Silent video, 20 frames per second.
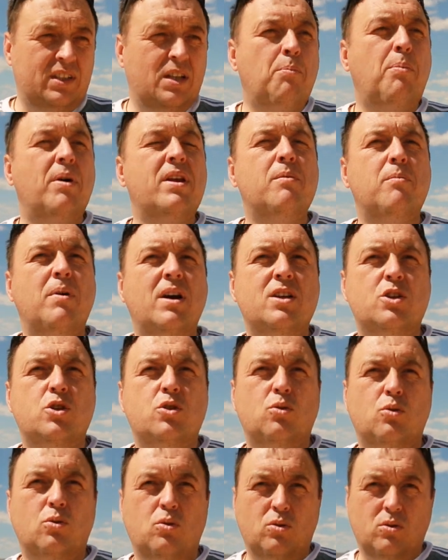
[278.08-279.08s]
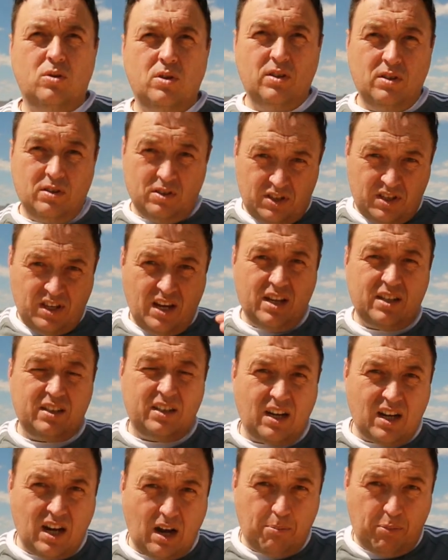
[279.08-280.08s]
надо понимать, что э, снег
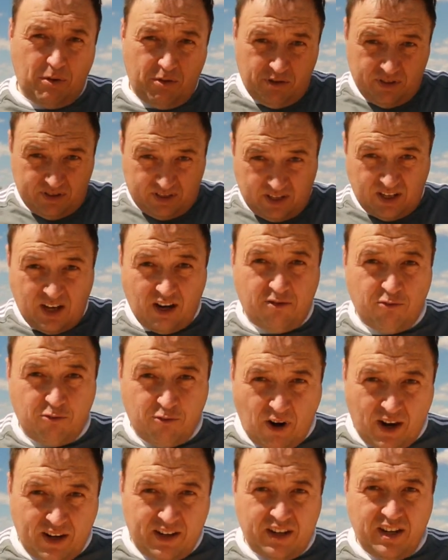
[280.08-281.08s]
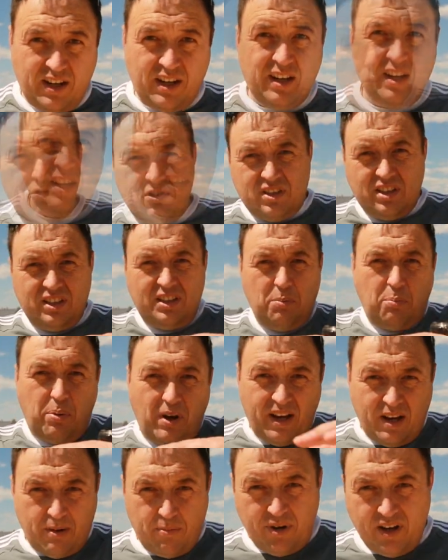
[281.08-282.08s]
накапливается, как в ванне, до высоты
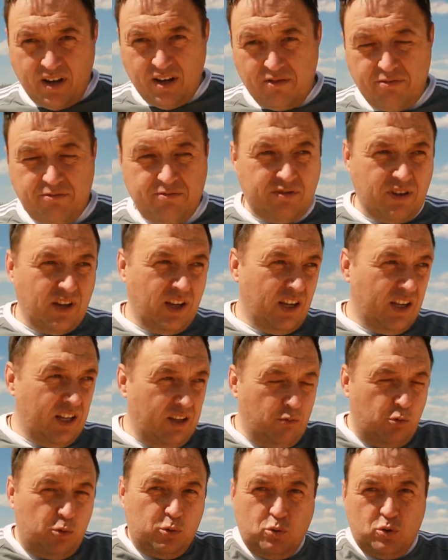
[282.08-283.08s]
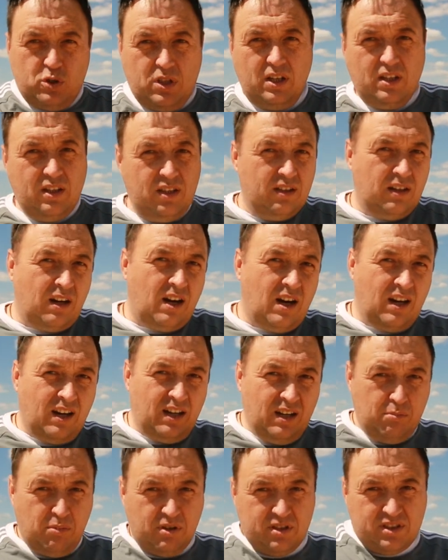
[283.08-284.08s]
поребриков. Его нужно, а,
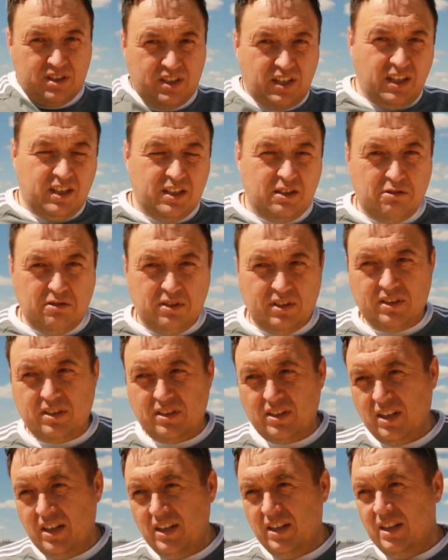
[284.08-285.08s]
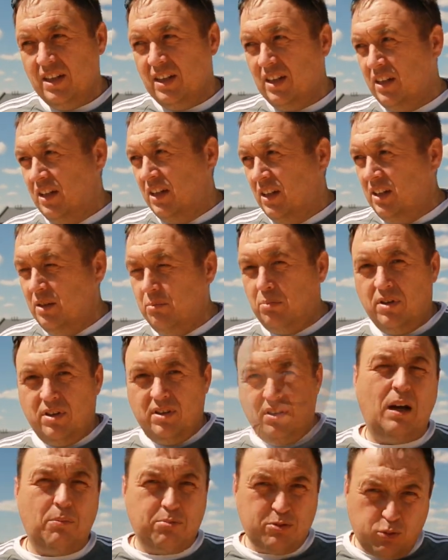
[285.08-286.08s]
либо скидывать, э,
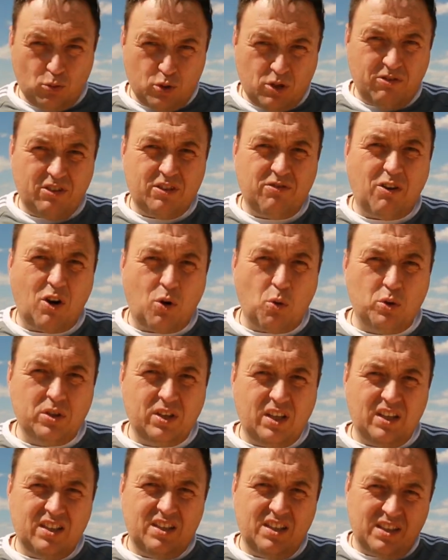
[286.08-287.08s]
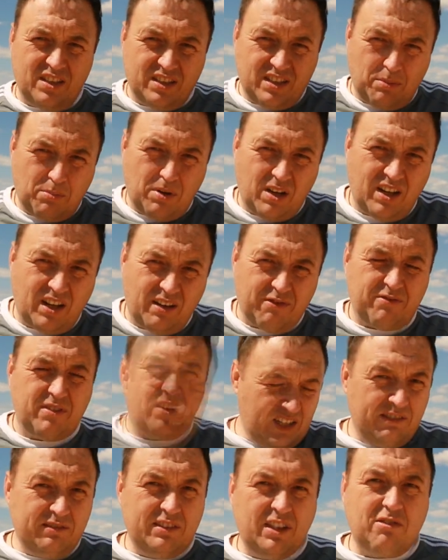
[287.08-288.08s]
либо обслуживать воронки, делать обогрев
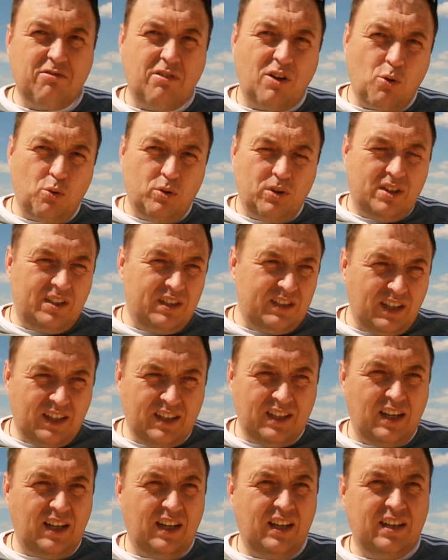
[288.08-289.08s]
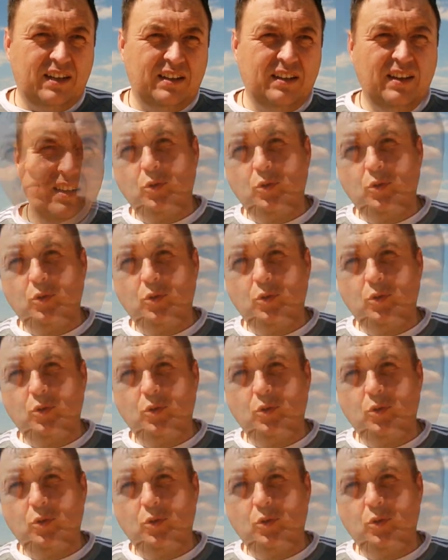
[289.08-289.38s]
сливных воронок и так далее.